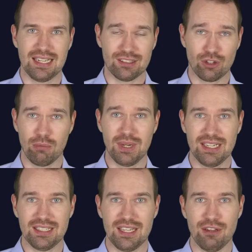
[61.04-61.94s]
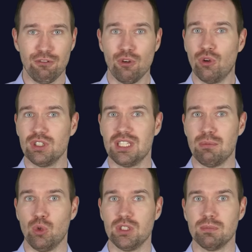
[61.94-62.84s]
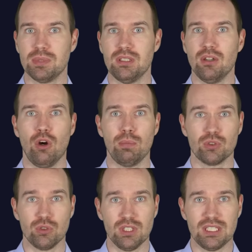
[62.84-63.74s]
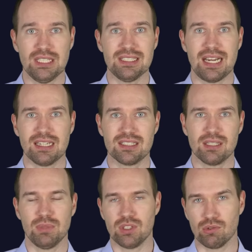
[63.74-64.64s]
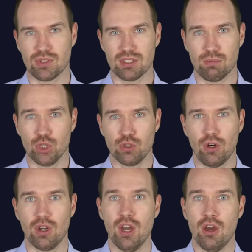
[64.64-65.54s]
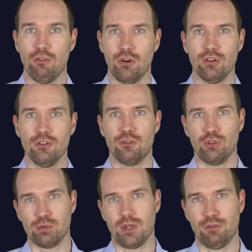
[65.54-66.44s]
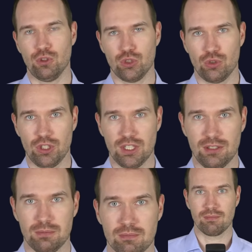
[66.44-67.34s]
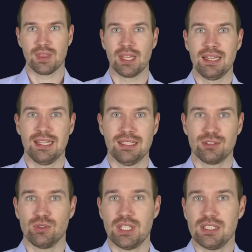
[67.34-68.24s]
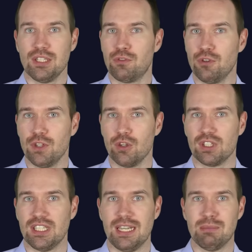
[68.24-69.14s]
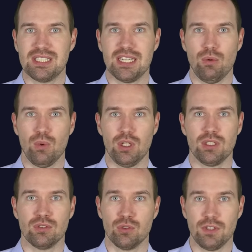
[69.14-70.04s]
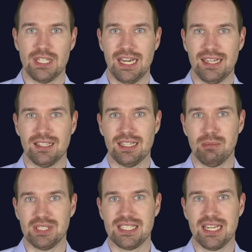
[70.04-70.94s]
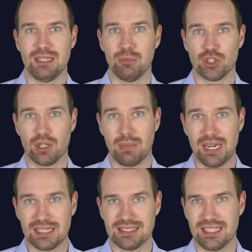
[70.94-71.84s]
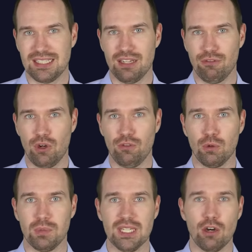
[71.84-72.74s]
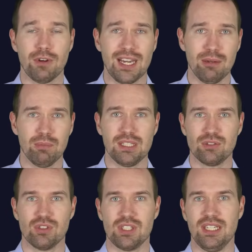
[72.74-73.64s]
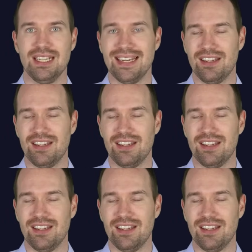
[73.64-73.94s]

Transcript: Gerd Kommer-ETF und den Multiple Opportunity Commodities, Aktien bzw. Mischfonds von Flossbach von Storch an. Zusätzlich führen wir noch den MSCI World sowie einen MSCI Emerging Markets ETF auf, um hier auf einen Blick zu sehen,